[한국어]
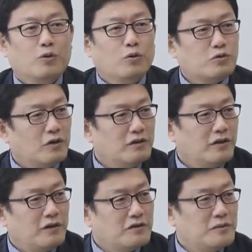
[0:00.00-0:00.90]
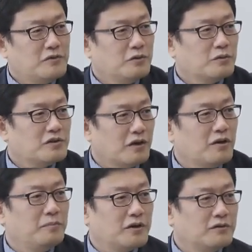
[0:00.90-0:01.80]
어, 저한테 양심 지도를
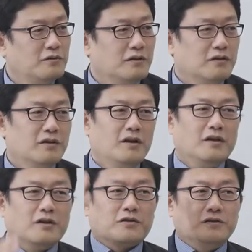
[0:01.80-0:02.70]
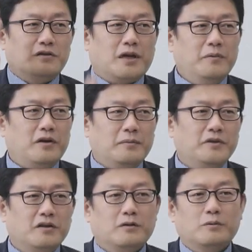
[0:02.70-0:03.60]
잠깐 봤더니 전
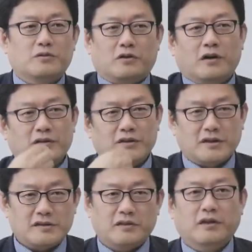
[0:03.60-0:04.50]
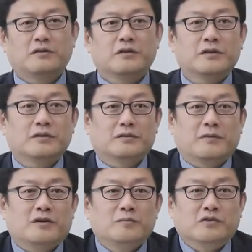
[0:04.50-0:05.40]
자명합니다 하고 저한테 사실 대들어요.
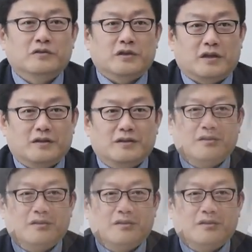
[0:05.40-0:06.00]
많은 분들이.